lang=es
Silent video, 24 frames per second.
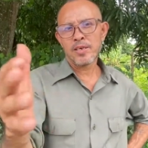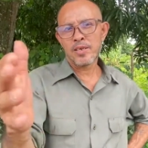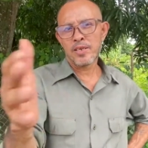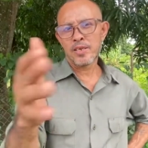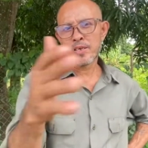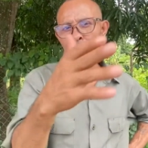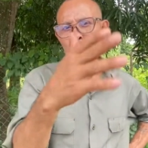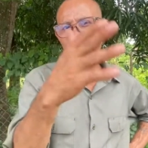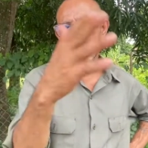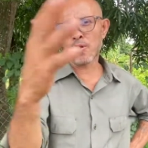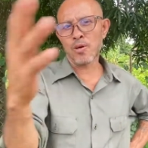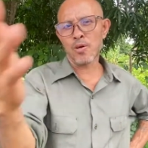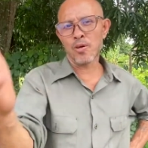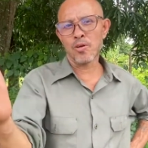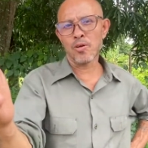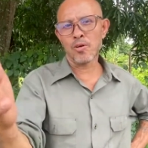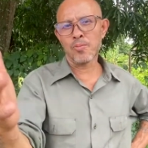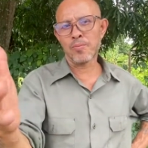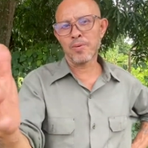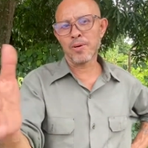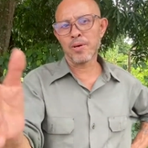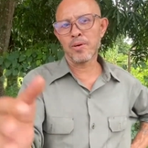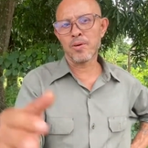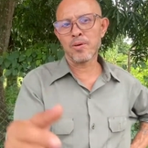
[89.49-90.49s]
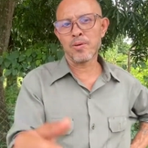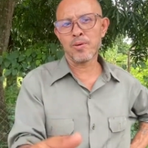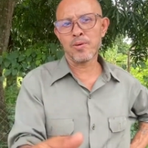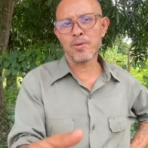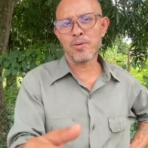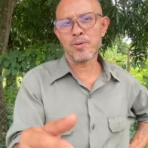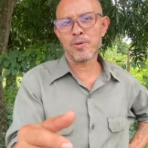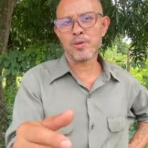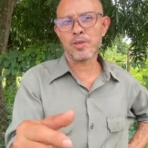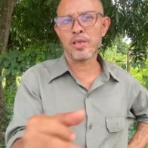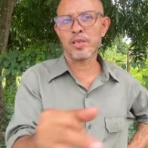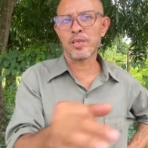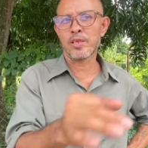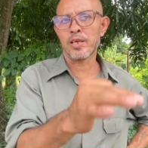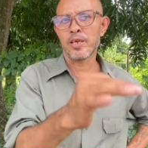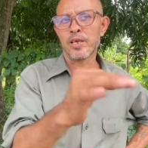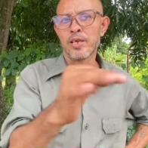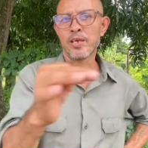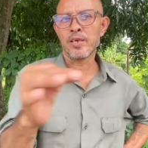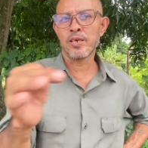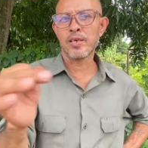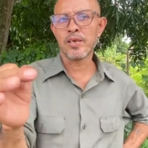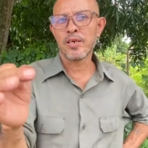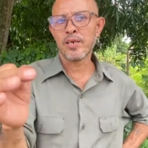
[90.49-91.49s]
y todo, pero usted, tiene,
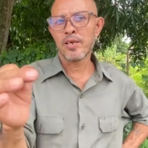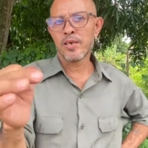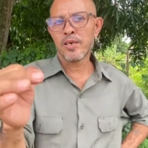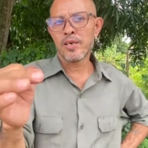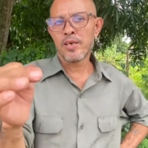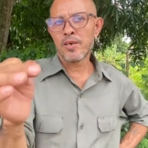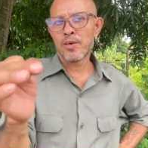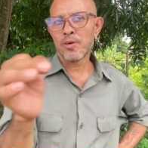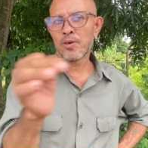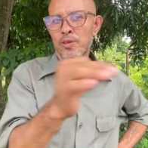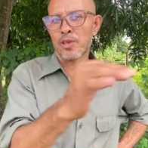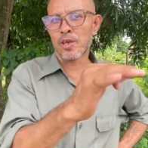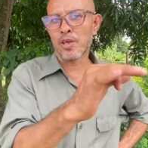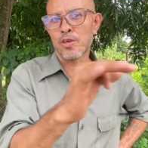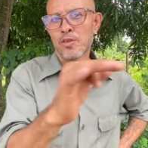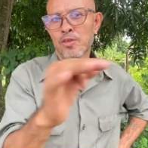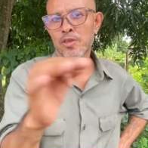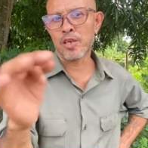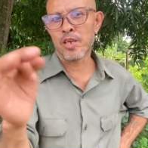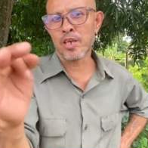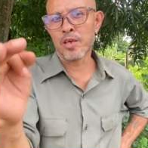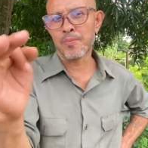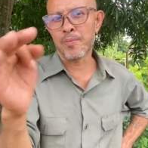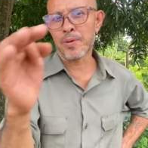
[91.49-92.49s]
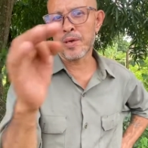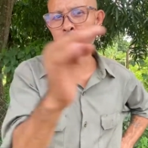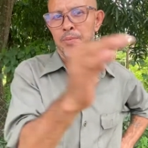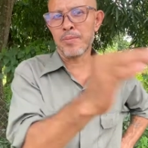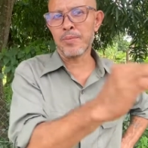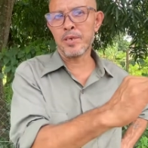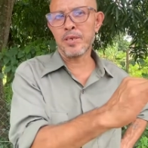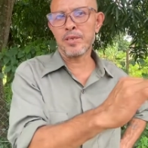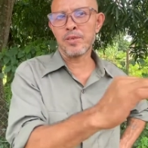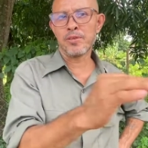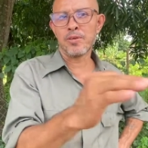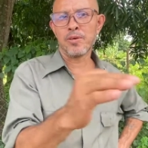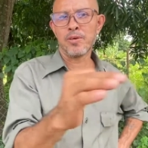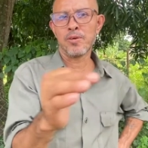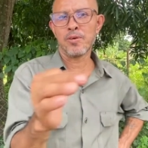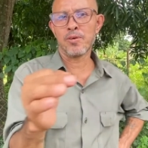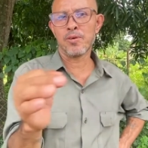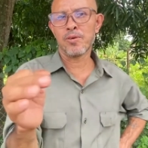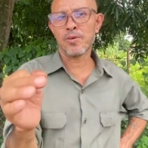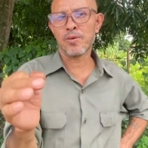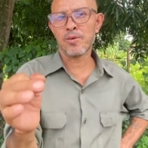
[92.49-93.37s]
usted no tiene permiso